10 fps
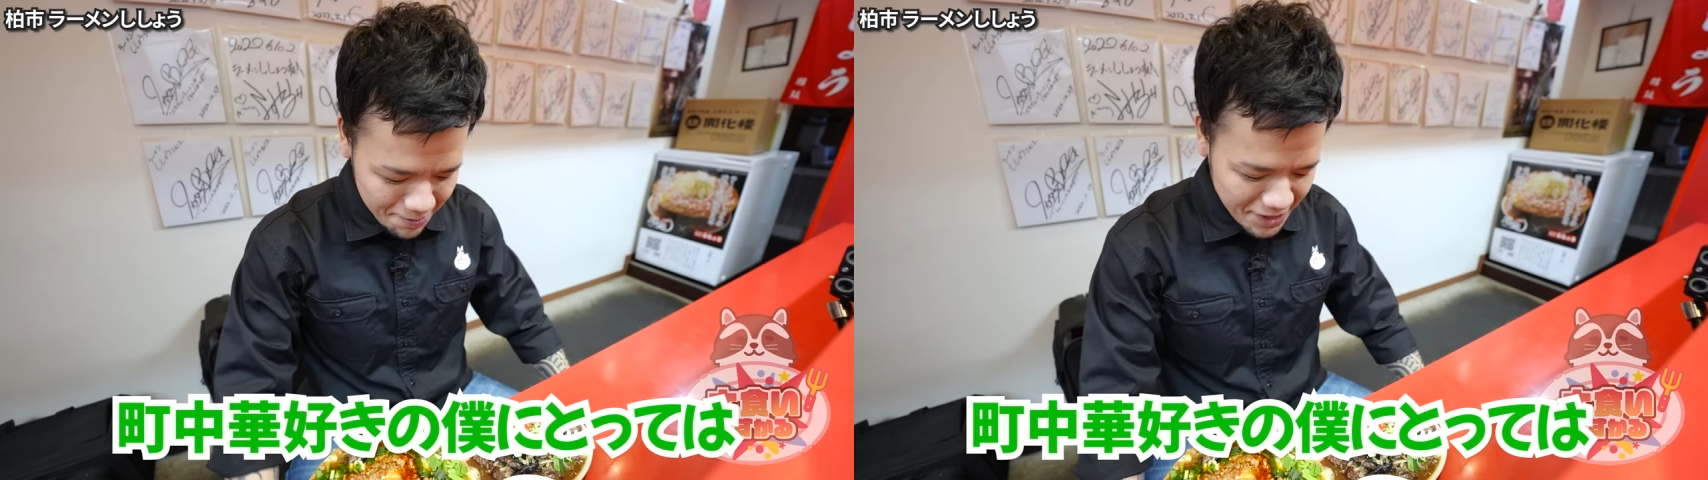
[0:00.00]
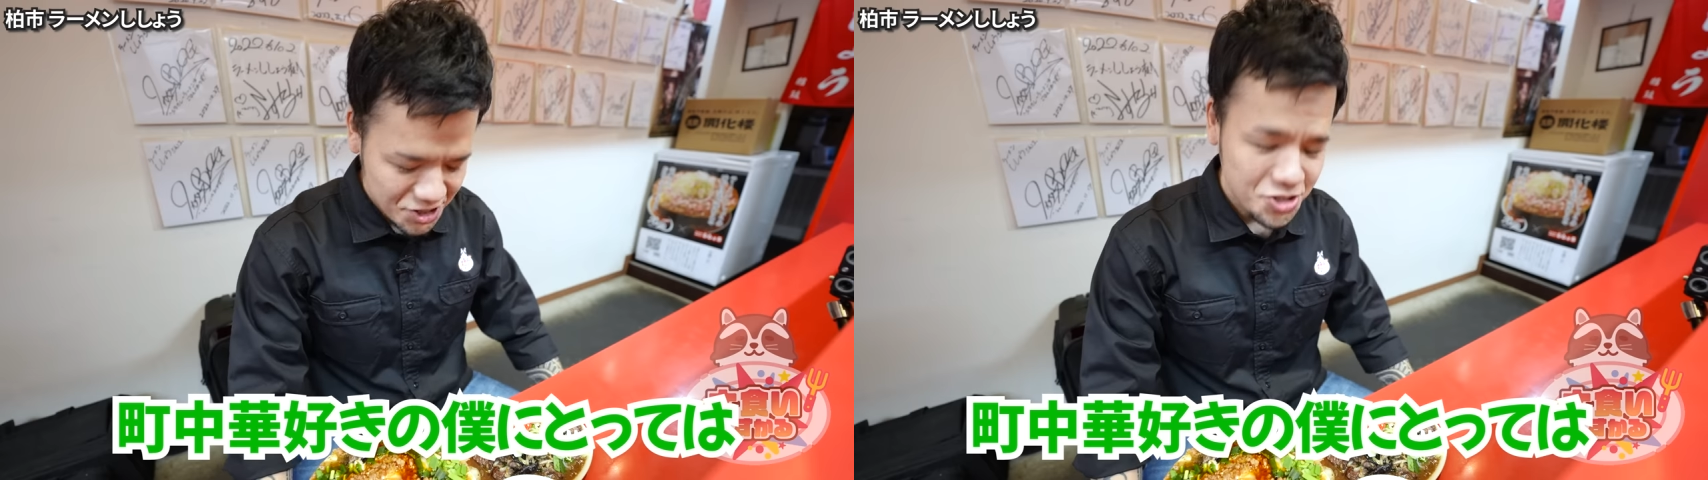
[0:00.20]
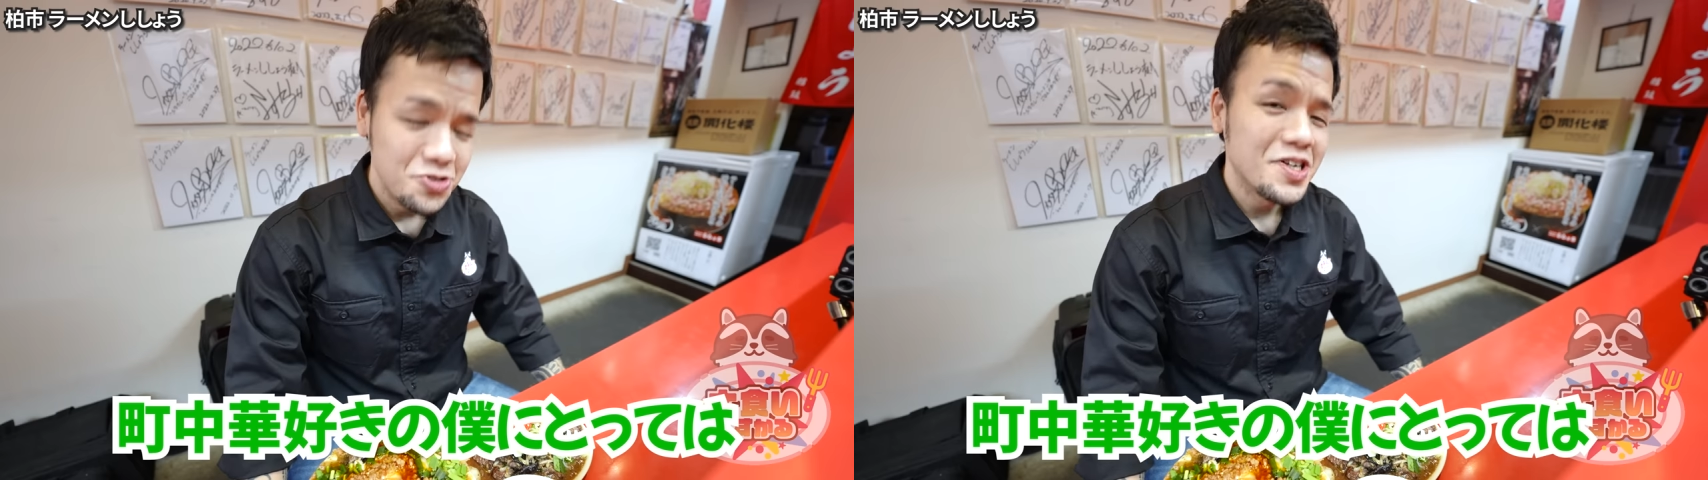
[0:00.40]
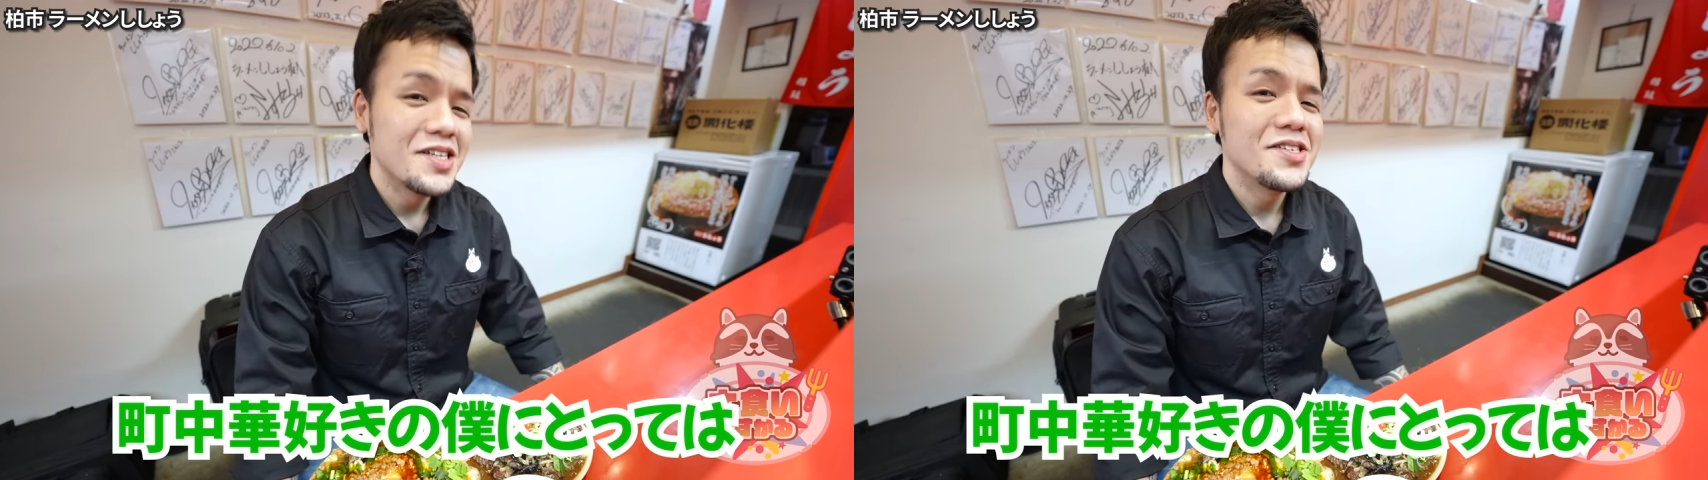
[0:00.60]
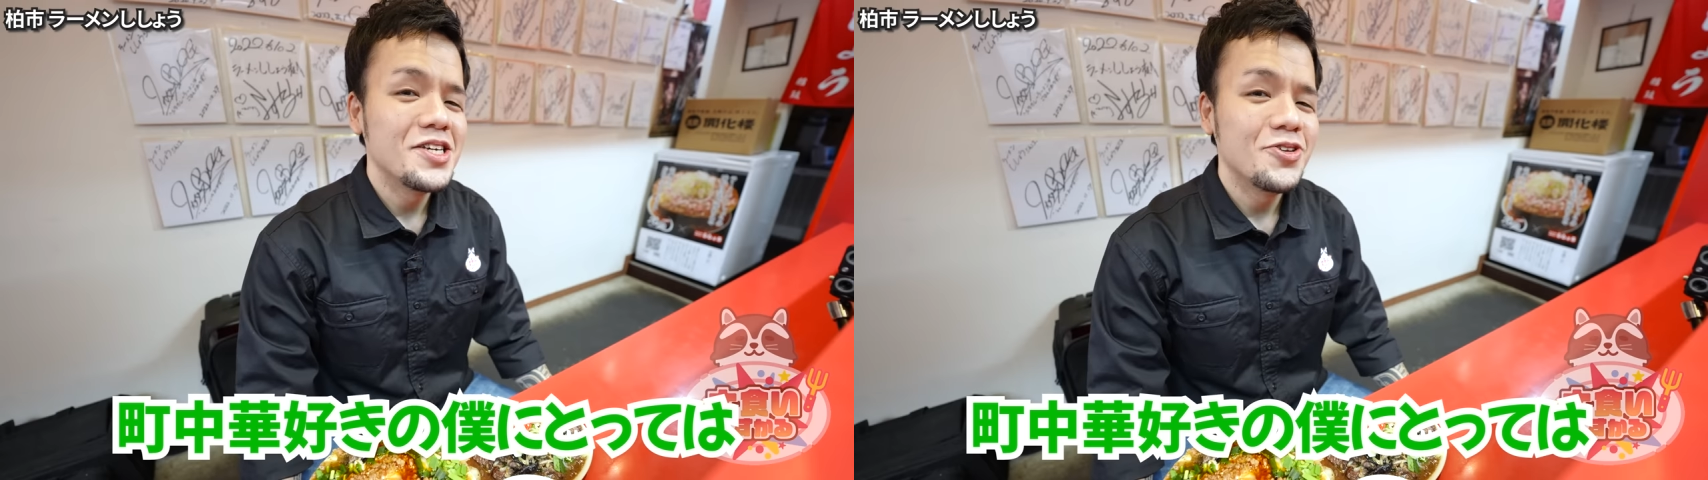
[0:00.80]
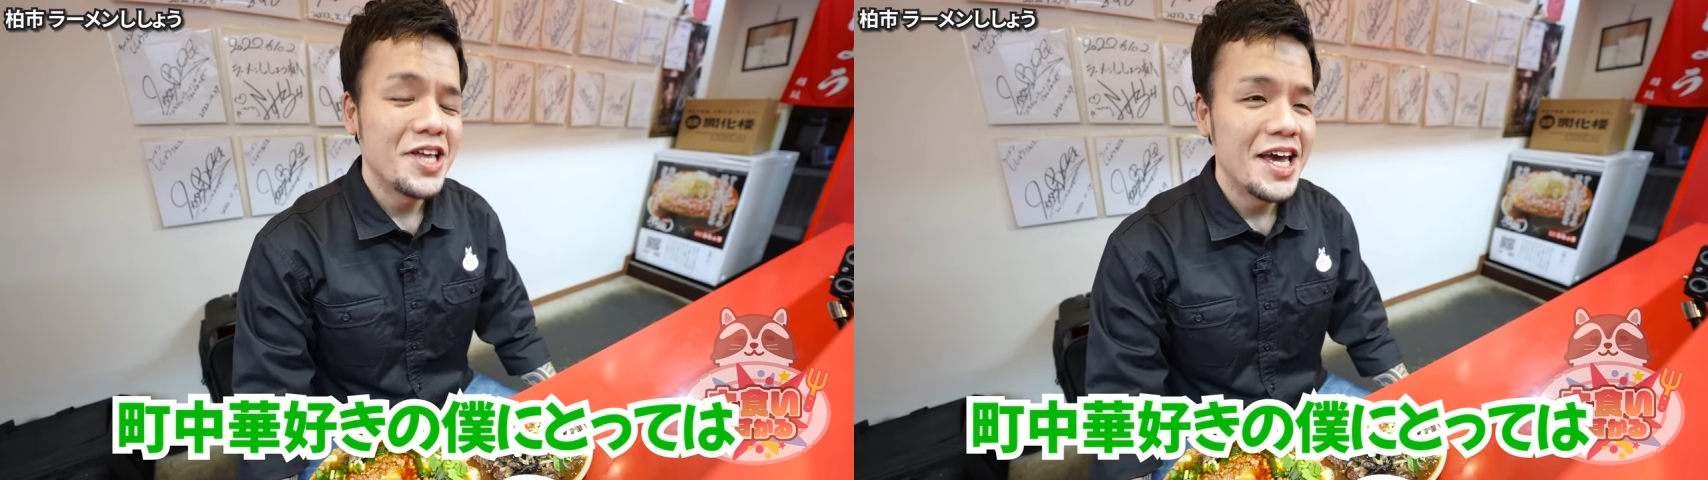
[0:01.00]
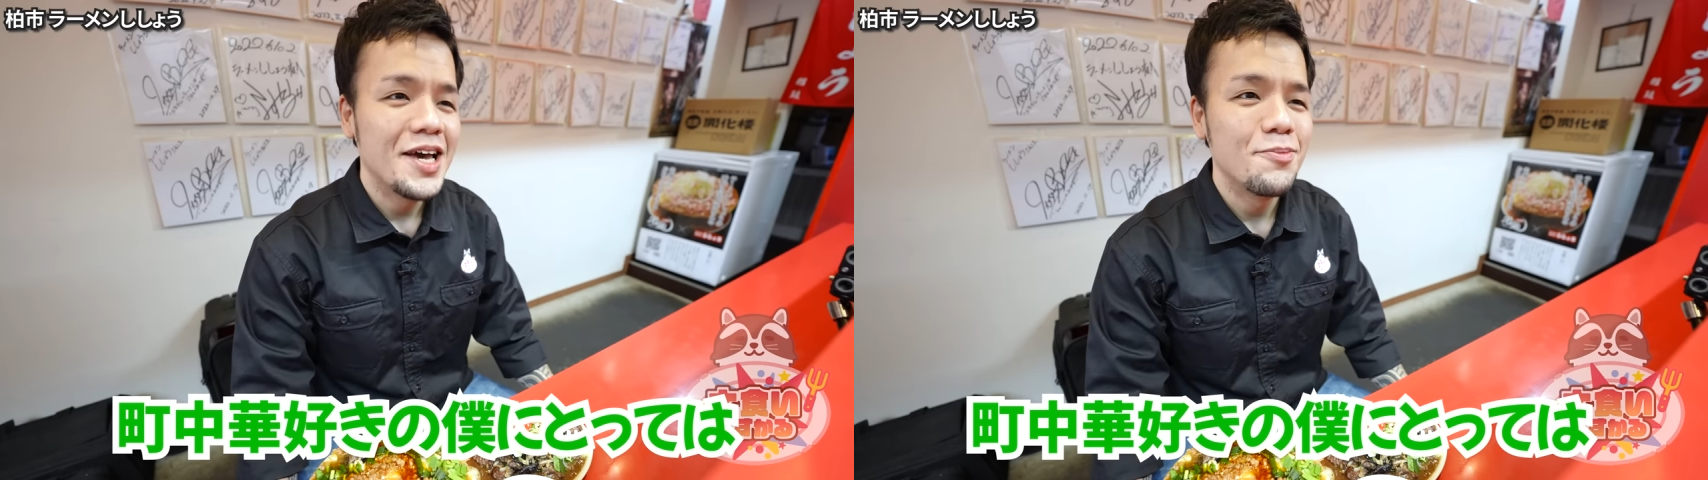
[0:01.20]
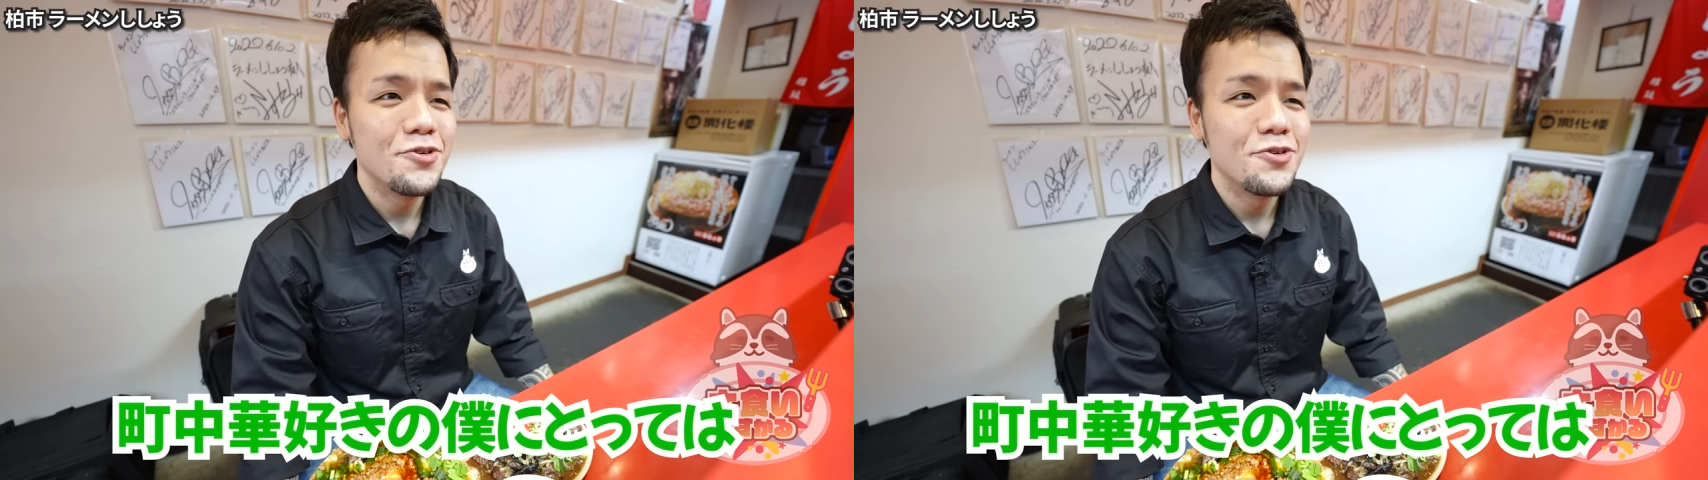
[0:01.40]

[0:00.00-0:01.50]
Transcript: 町中華好きのね、